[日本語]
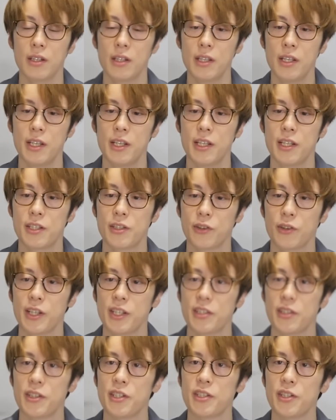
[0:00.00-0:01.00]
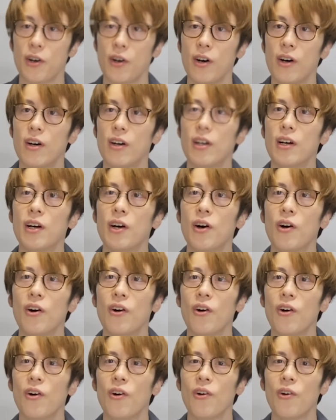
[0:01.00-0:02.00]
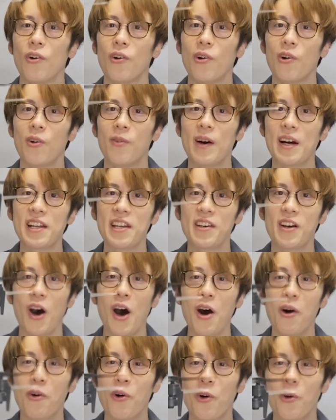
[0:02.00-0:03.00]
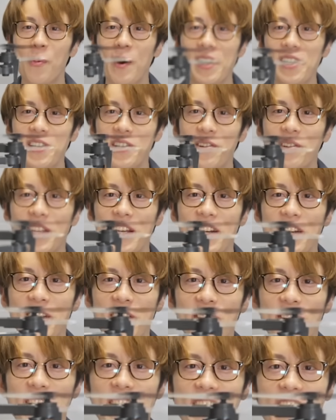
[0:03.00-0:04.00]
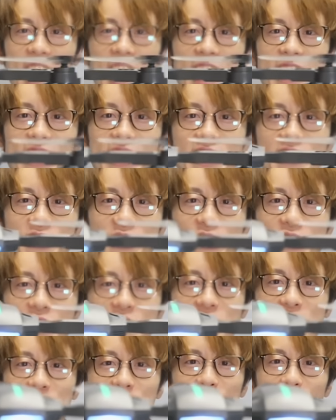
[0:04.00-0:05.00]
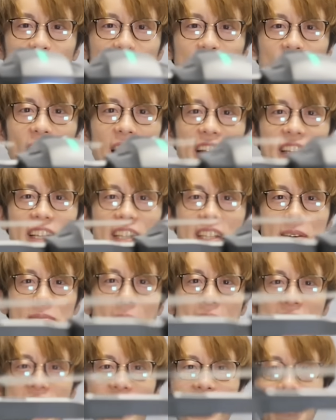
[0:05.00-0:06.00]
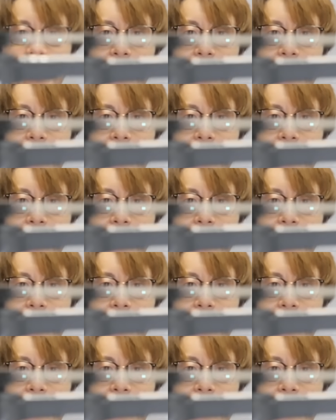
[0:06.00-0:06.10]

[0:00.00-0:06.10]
いいぞいいぞいいぞ。ホバリング、あ、ホバリングできるようになった。あ、いいぞいいぞいいぞ。ちょっと分かってきた。前行く